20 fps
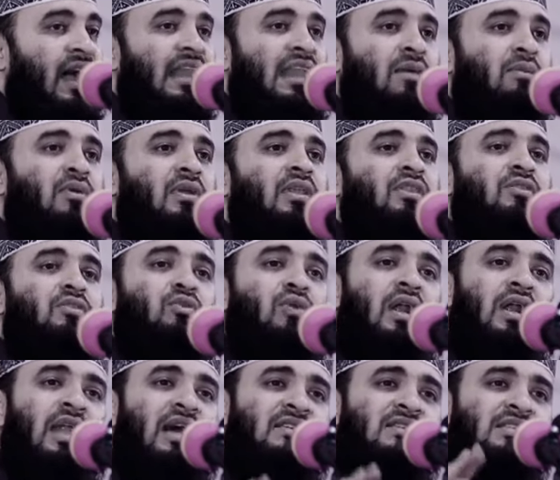আল্লাহ বলেন
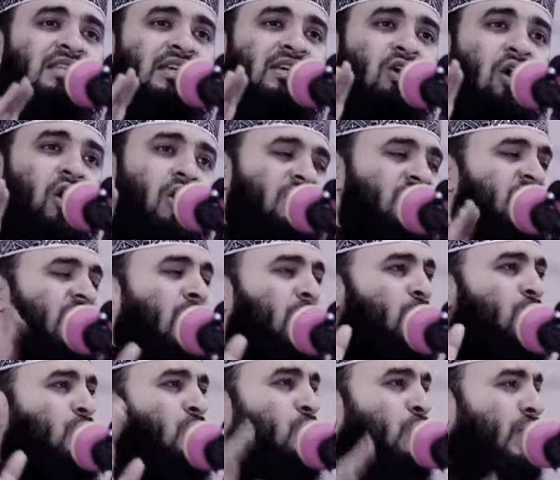তোরা নাস্তিক হস
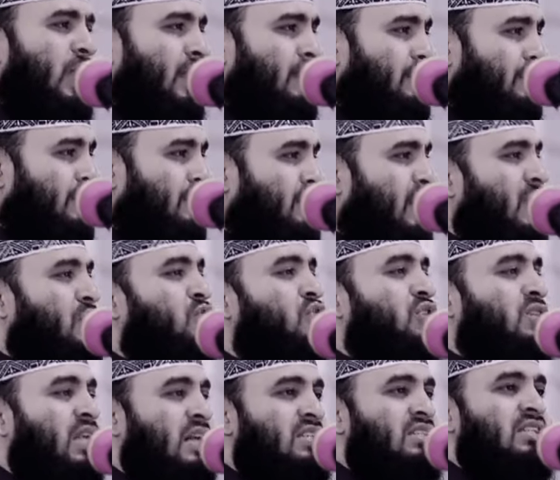কেমন করে মানুষ
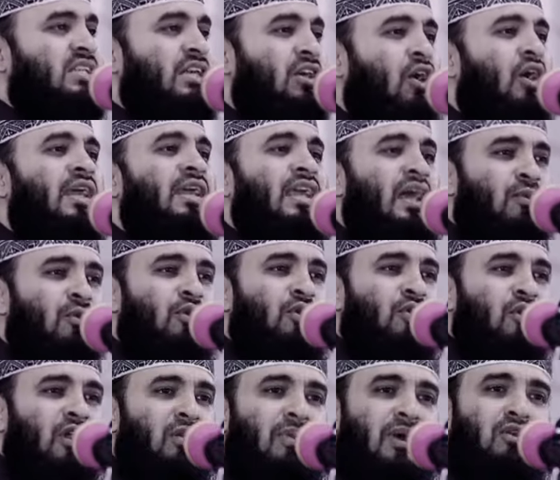নাস্তিক হয় কেমন
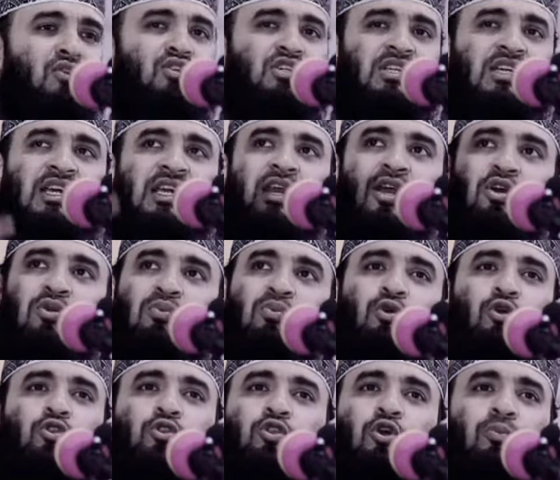করে মানুষ কি
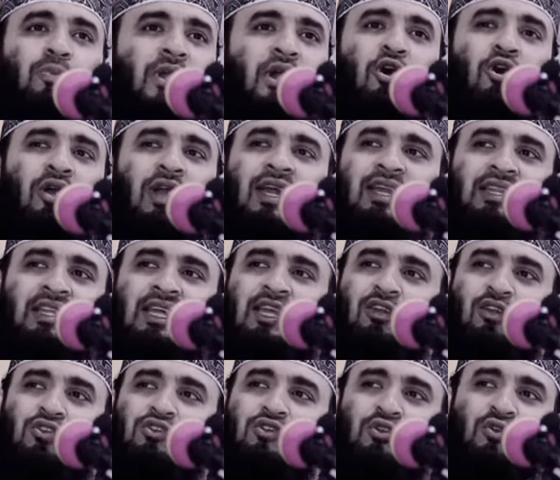মুক্ত বিহঙ্গের
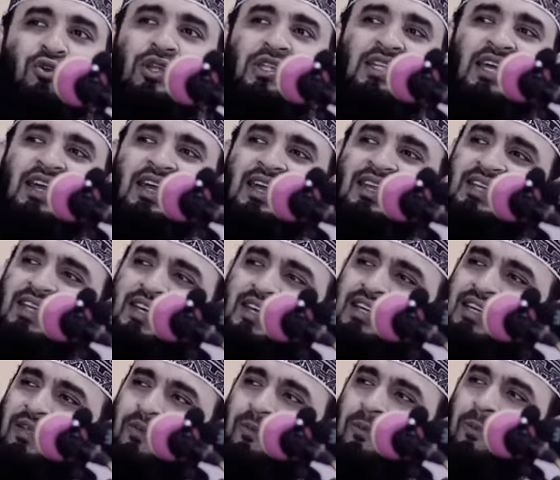দিকে নজর করে তাকায় না
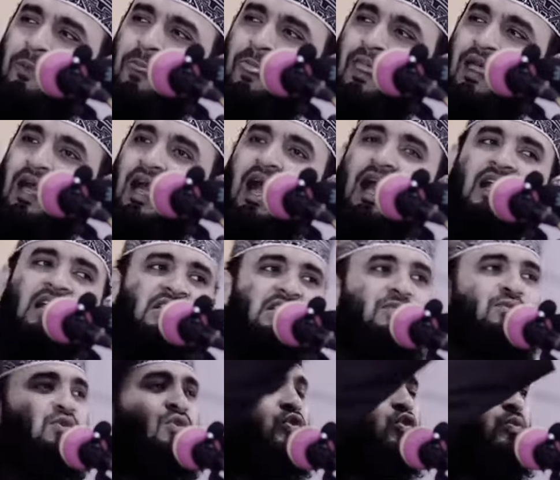
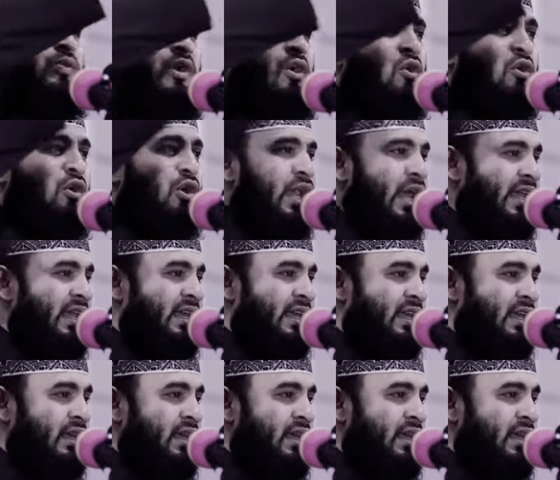আকাশে মুক্ত বিহঙ্গ নাই